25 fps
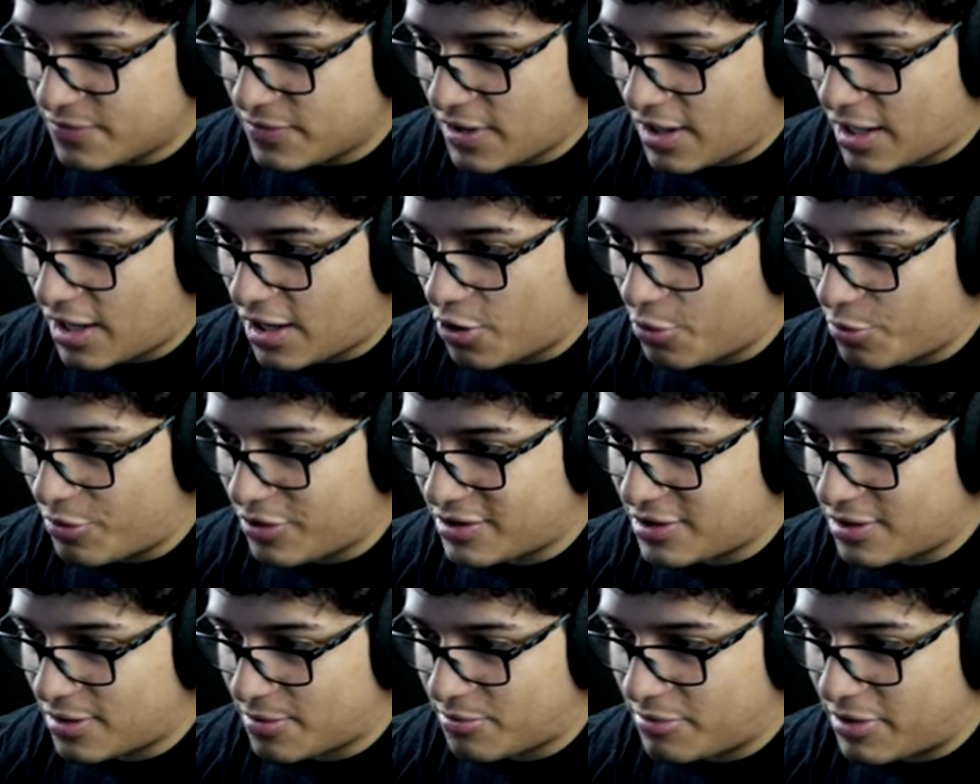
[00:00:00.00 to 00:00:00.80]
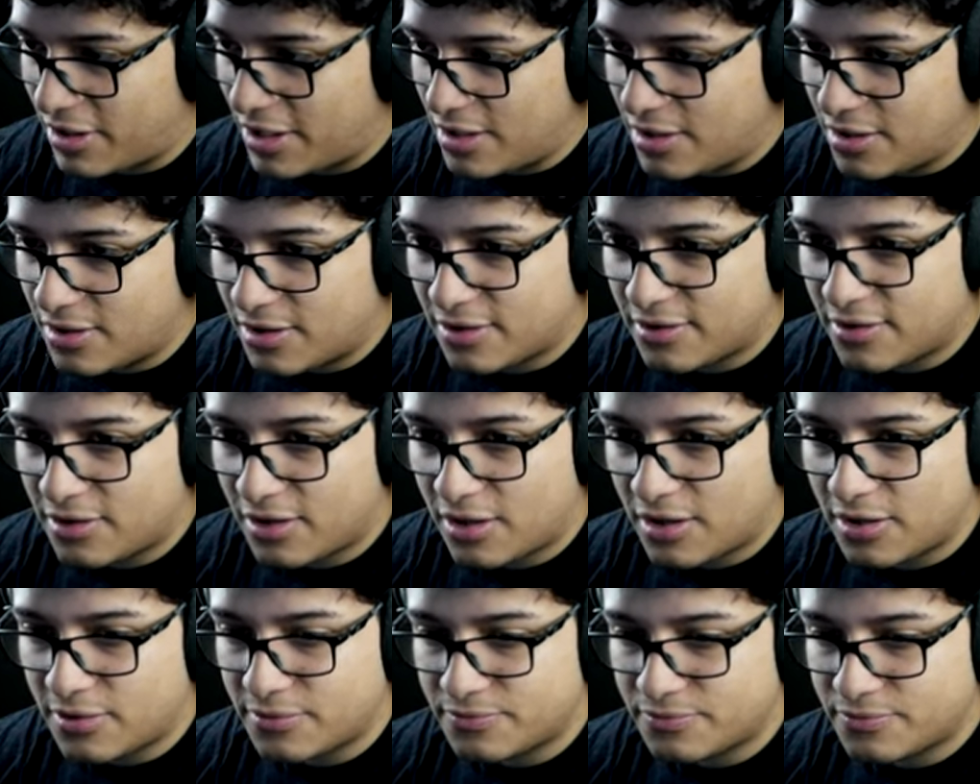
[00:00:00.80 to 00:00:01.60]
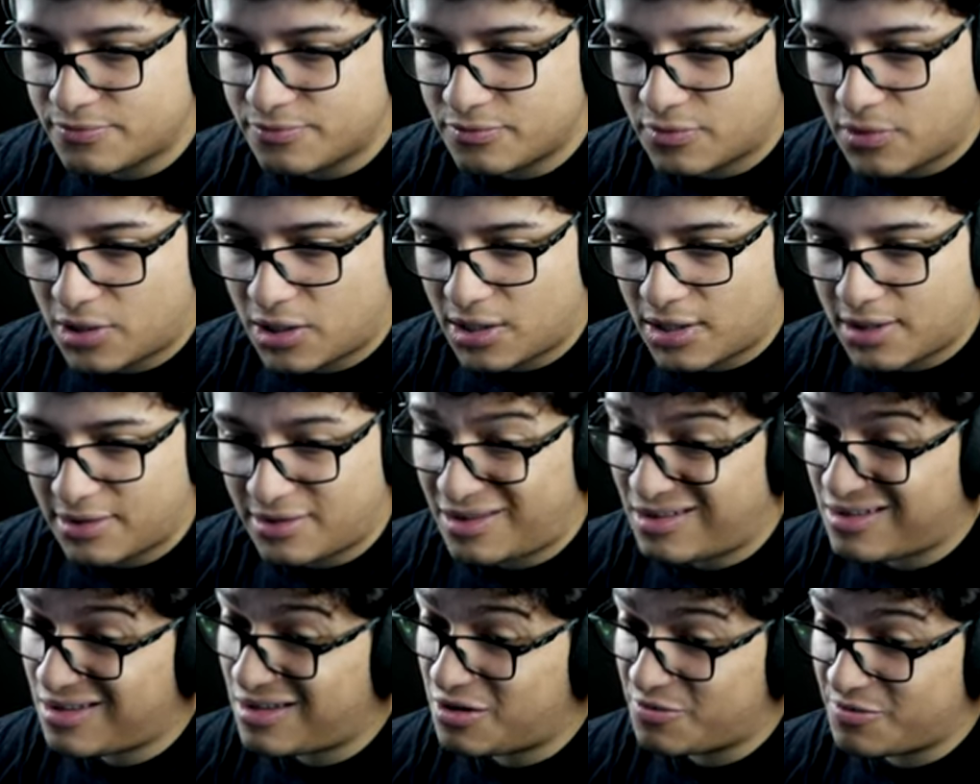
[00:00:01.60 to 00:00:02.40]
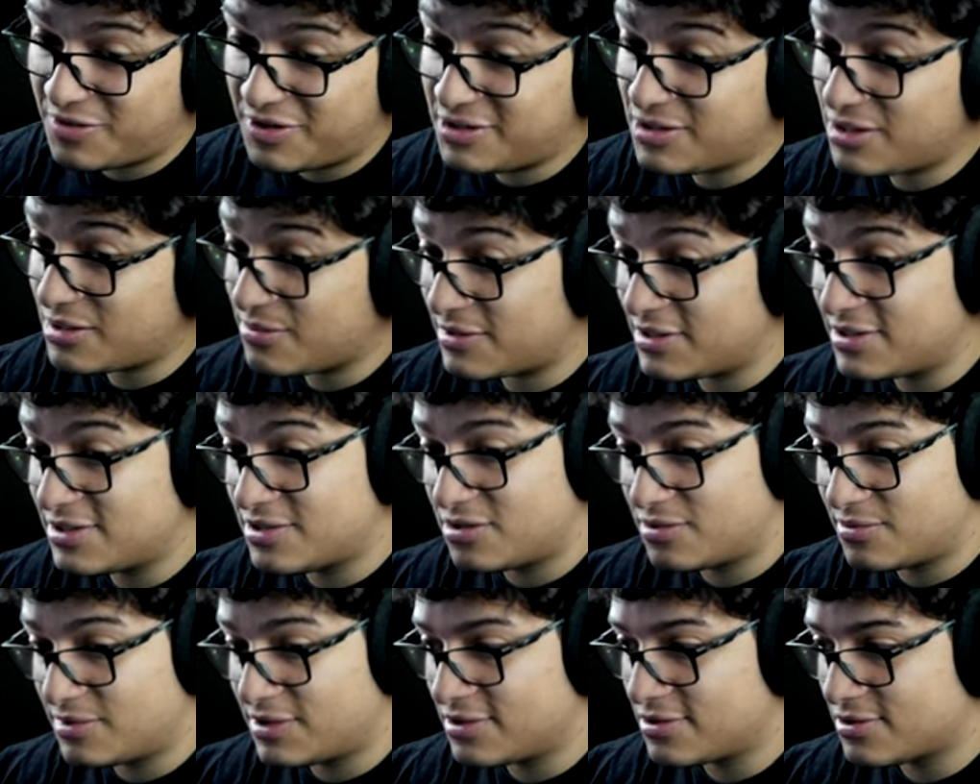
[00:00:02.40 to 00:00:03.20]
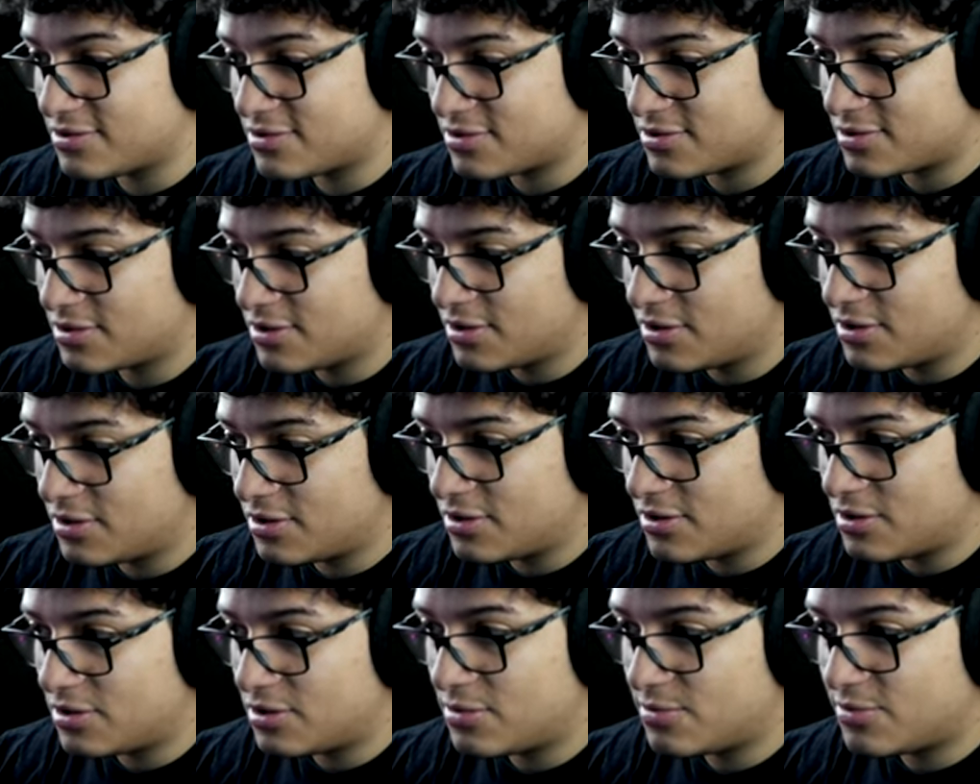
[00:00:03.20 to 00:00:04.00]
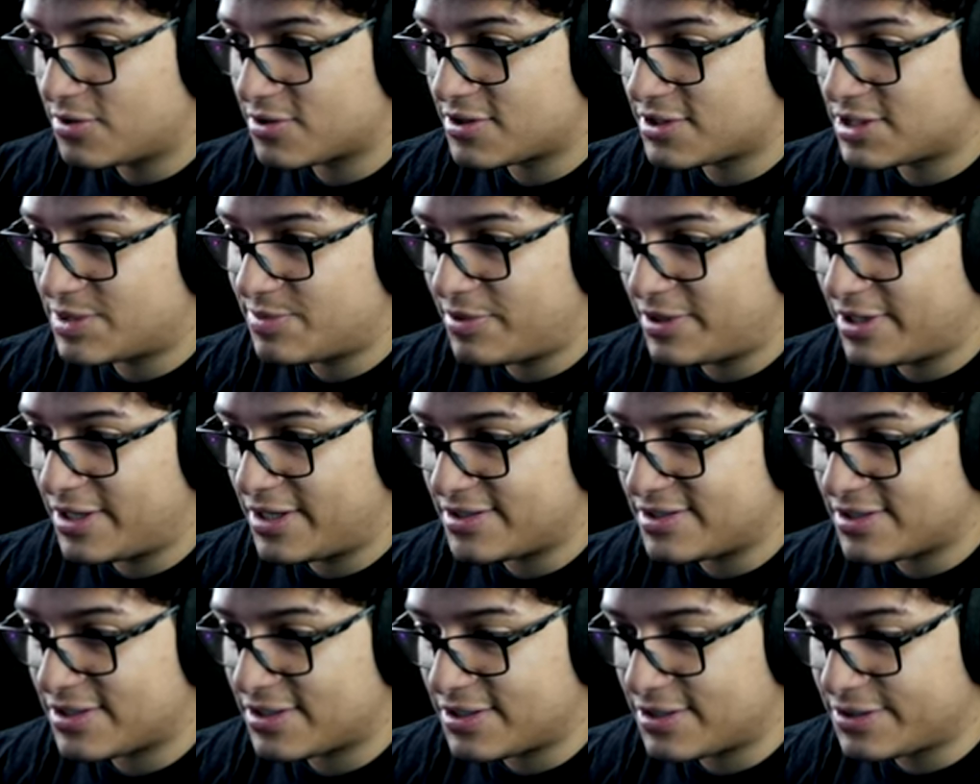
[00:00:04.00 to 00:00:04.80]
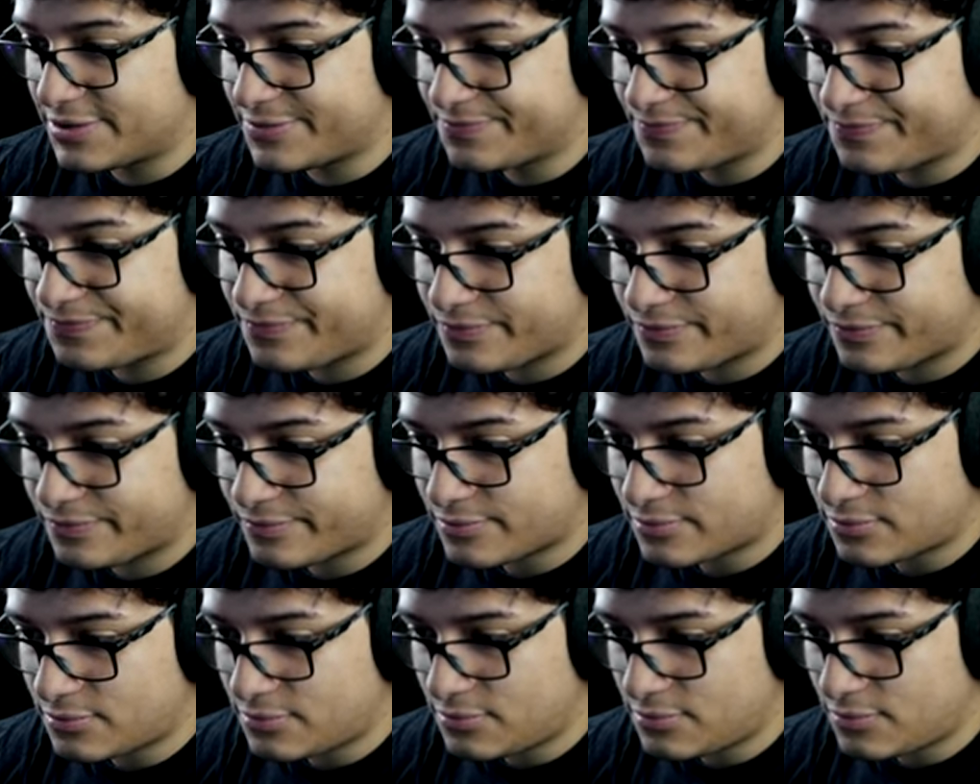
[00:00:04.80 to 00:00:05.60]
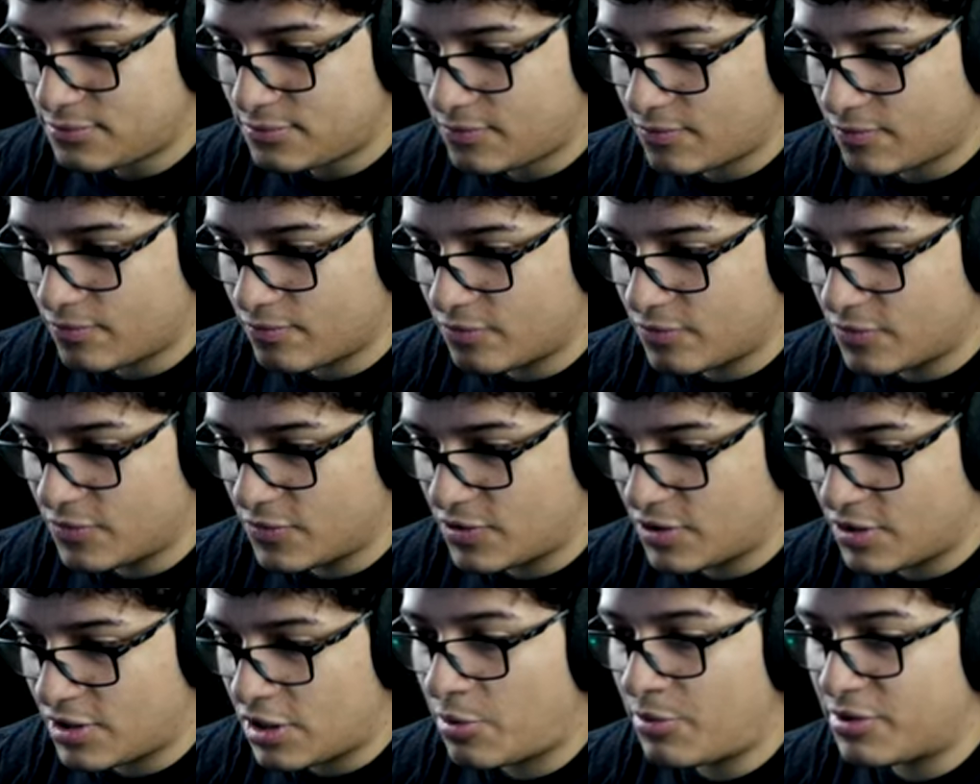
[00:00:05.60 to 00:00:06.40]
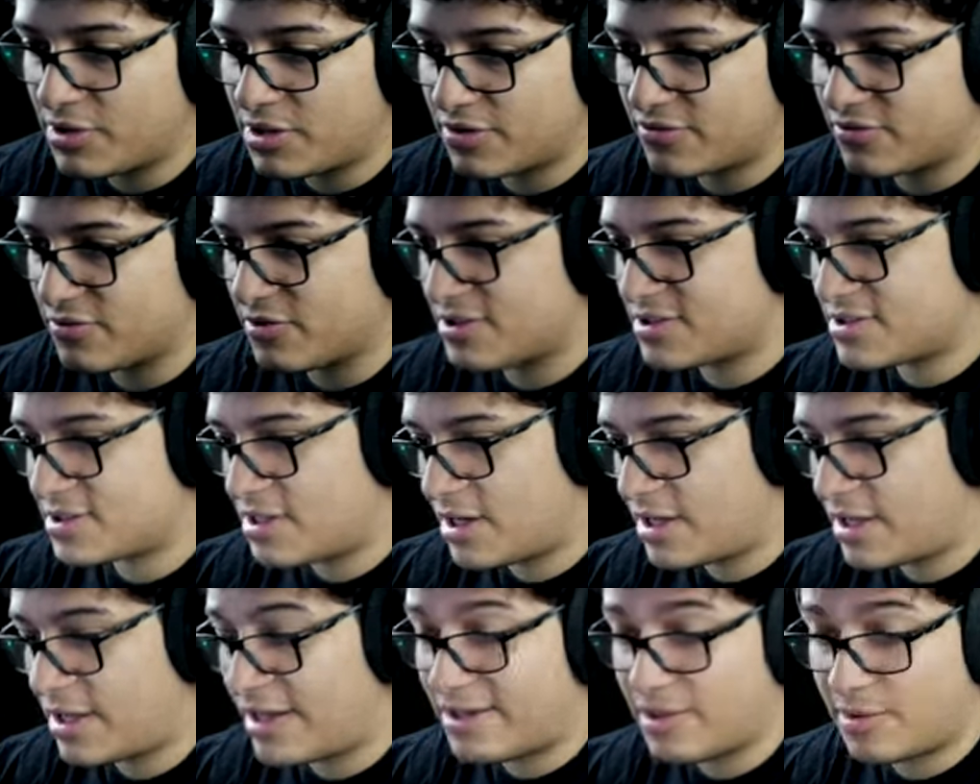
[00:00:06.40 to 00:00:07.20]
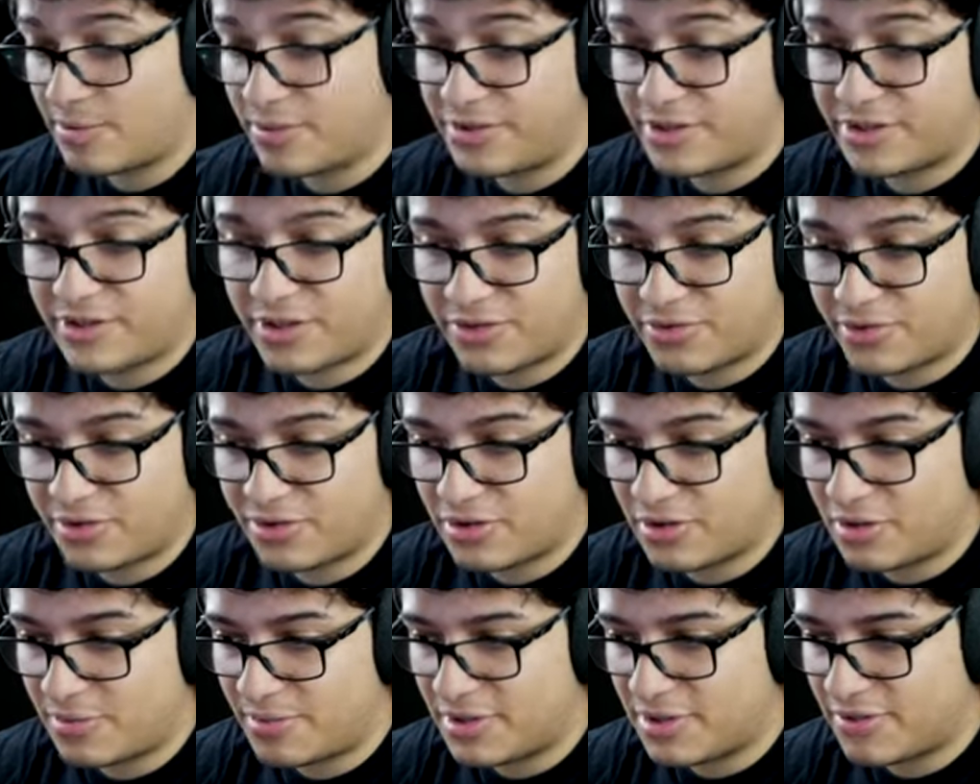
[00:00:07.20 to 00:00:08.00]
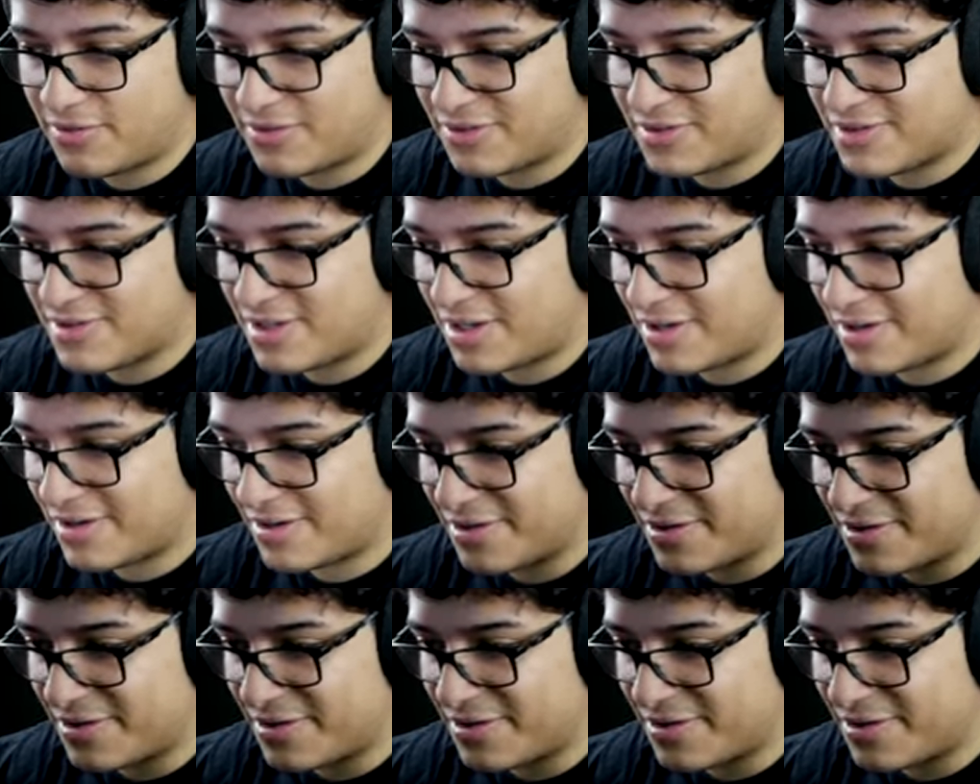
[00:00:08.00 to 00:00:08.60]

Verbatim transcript: Ah, aumenta bem, né, até. Até que aumenta mais ou menos. passando de experiência aqui. Hum, aumenta a velocidade. É que muita criatura que não aumenta a velocidade, galera.